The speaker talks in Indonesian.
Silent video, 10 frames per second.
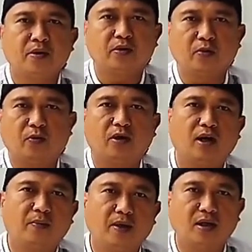
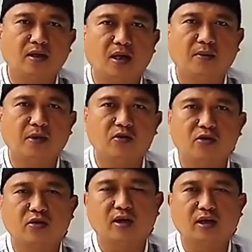Semoga para sahabat
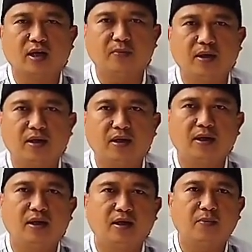saudara kami
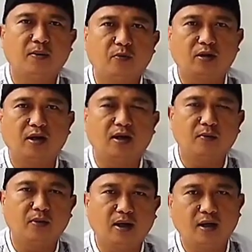dimanapun
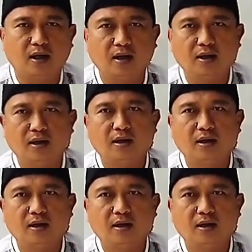kalian berada